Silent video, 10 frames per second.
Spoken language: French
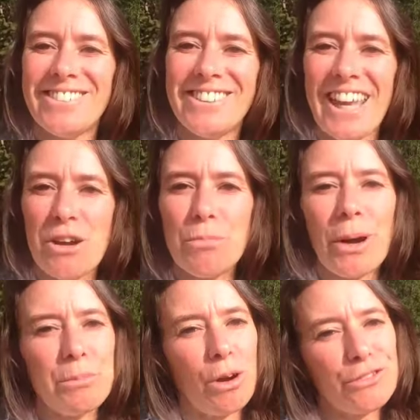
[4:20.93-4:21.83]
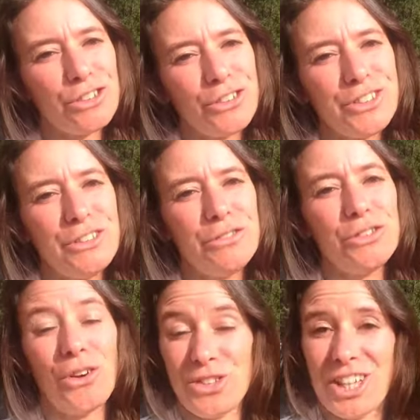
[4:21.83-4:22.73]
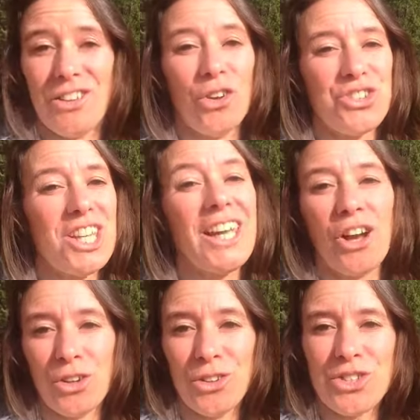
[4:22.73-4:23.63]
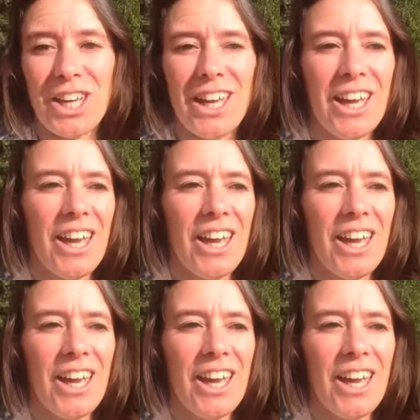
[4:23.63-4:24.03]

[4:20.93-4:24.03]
Ok, pour être prof de danse, il faut danser, danser et redanser.